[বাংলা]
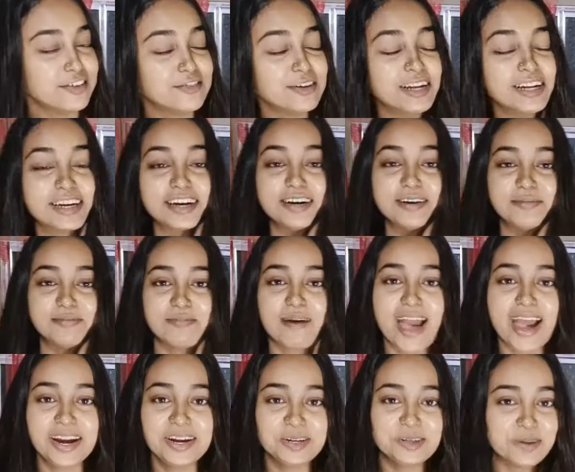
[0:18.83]
ওয়েলকাম
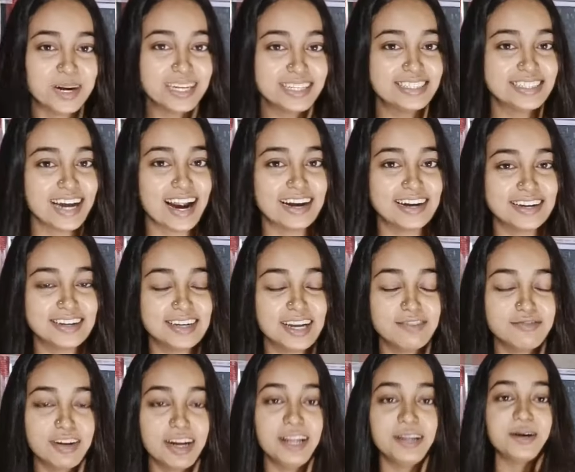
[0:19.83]
ব্যাক টু মাই চ্যানেল
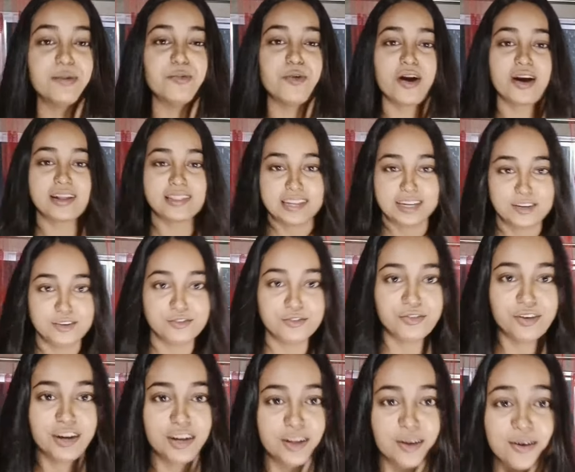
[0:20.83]
আর ওয়েলকাম টু আনাদার নিউ
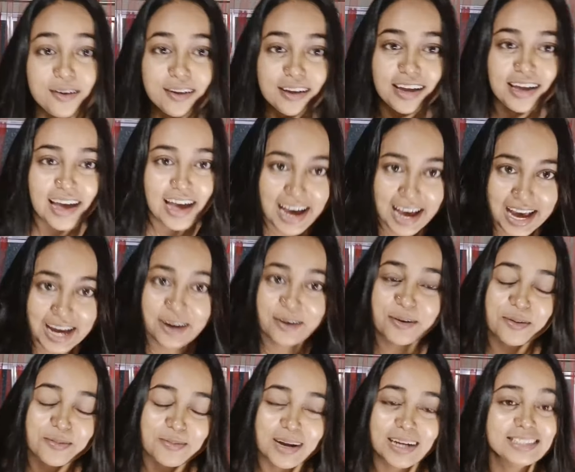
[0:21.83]
ভিডিও
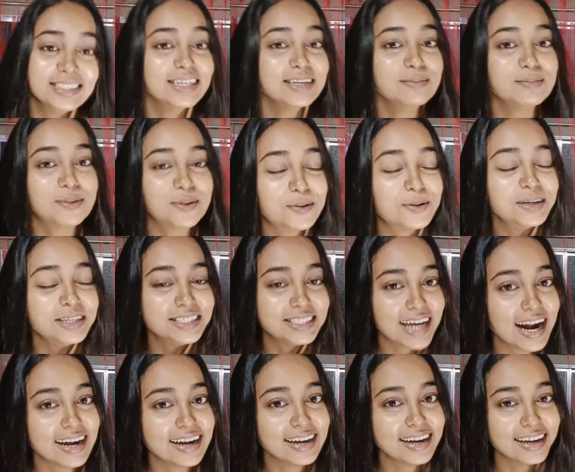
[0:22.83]
এখন বাজে ভোর
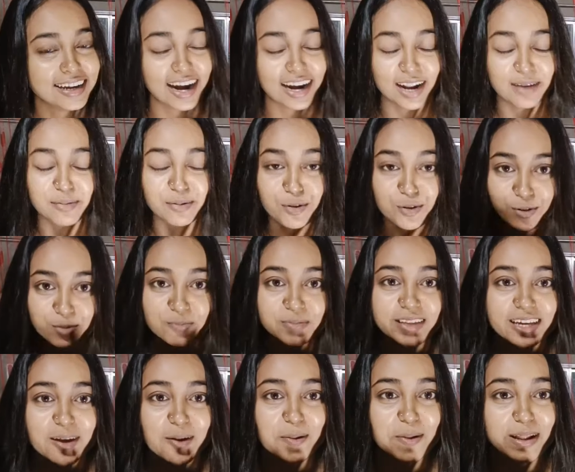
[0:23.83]
চারটে আর আমি ঘুম
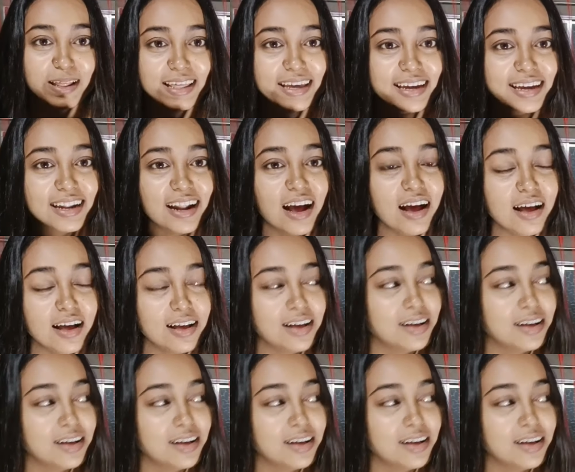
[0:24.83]
থেকে উঠে দেখি না